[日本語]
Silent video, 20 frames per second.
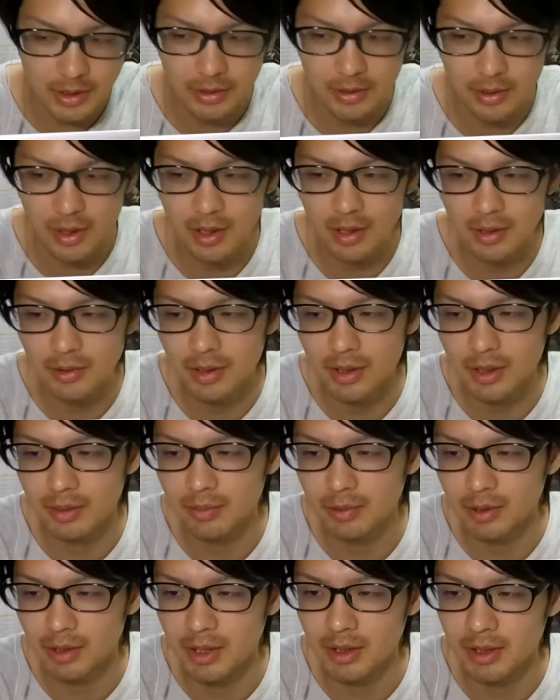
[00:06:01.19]
キル変わるわけで
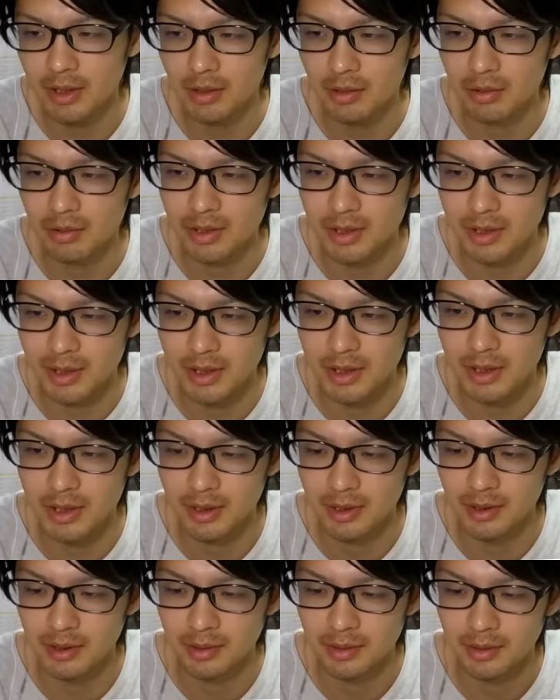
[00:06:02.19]
もないだろうし、
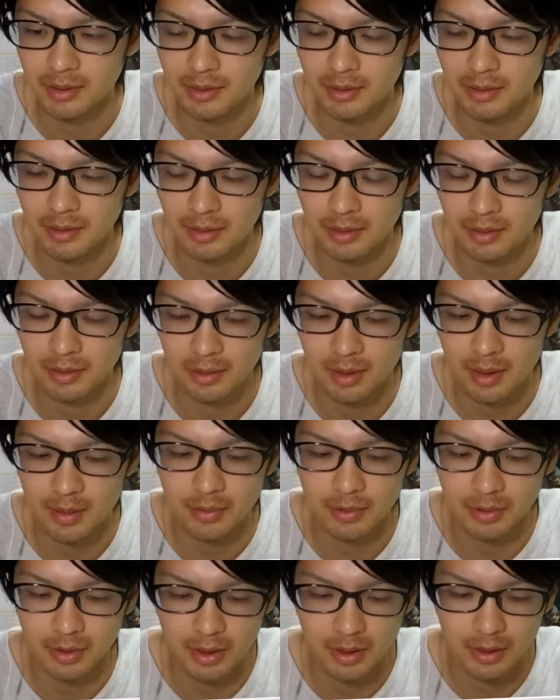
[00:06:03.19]
多
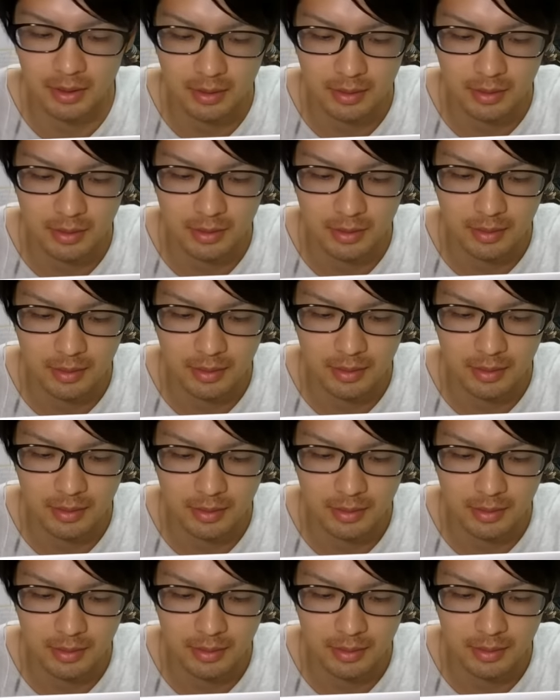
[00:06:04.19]
分ね。
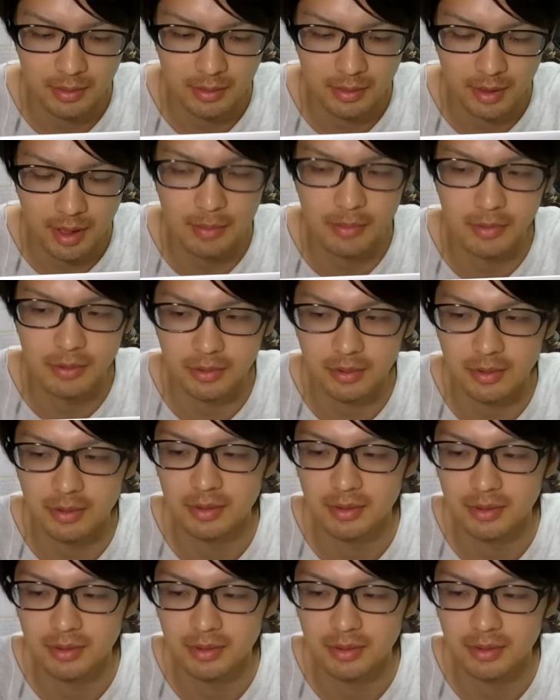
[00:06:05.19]
多分。